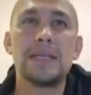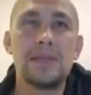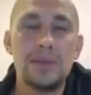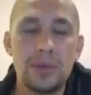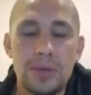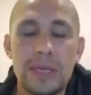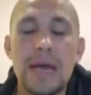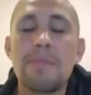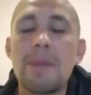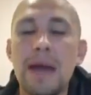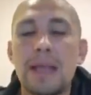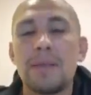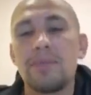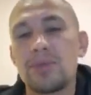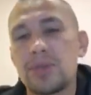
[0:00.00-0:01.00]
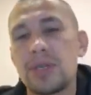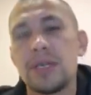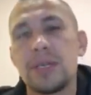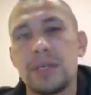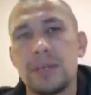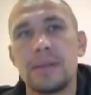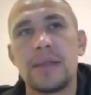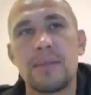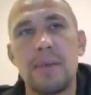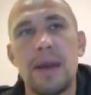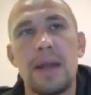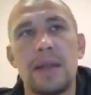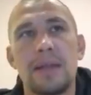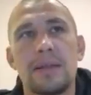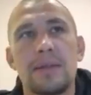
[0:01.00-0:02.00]
Юр нормальный мужик,
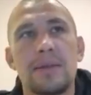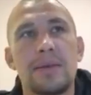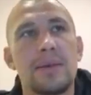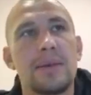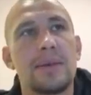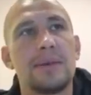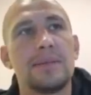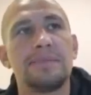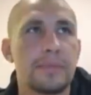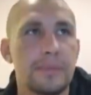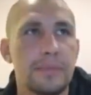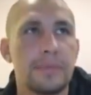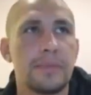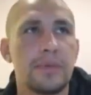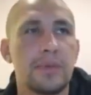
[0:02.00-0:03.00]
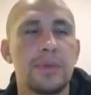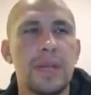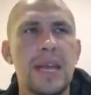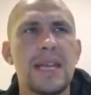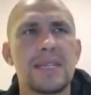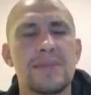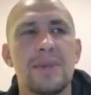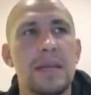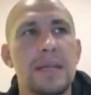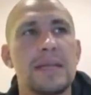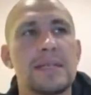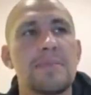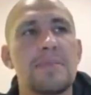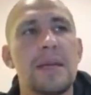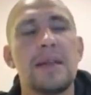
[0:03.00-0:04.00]
нормальный, но но трезвый он на
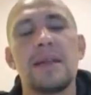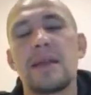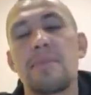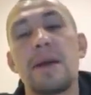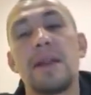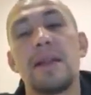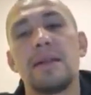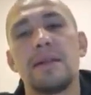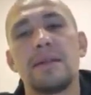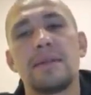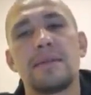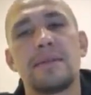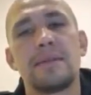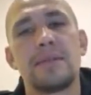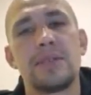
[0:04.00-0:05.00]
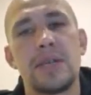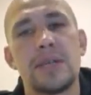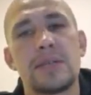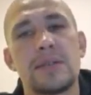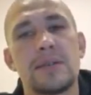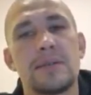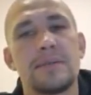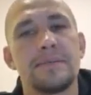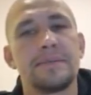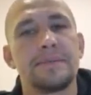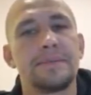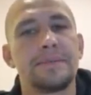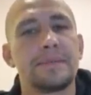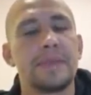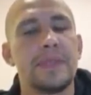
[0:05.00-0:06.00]
самом деле нормальный, честно.
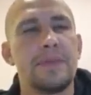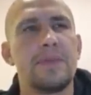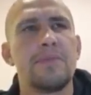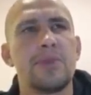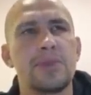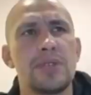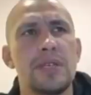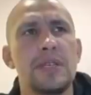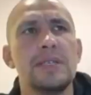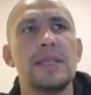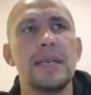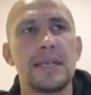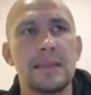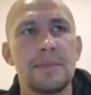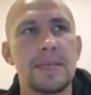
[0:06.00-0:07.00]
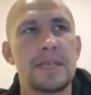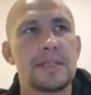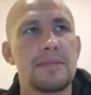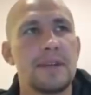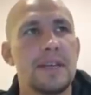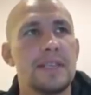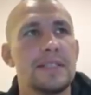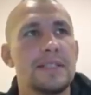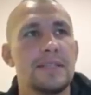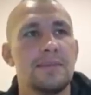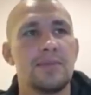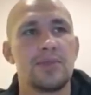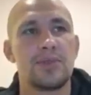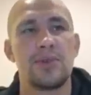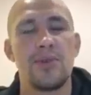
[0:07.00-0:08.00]
Его можно и дедом назвать, и
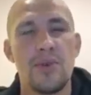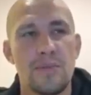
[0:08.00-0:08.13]
мужиком